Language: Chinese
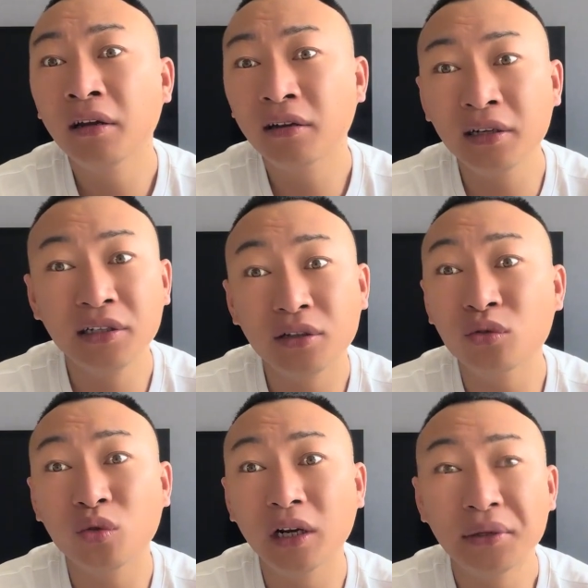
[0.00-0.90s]
哥你都
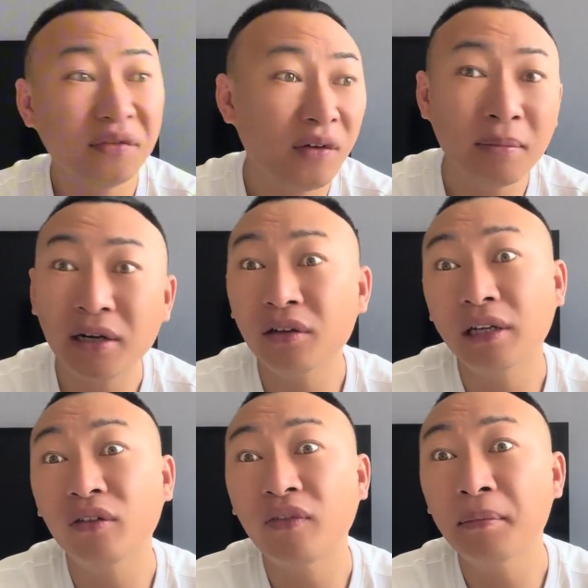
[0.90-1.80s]
说了，那翻篇就
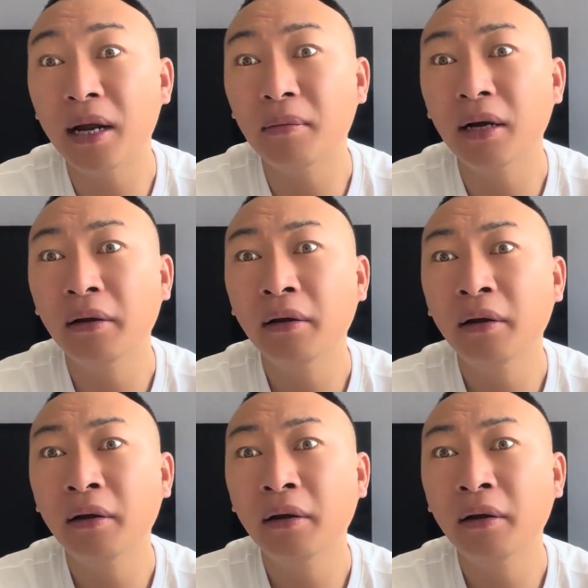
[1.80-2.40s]
咱就翻篇呗，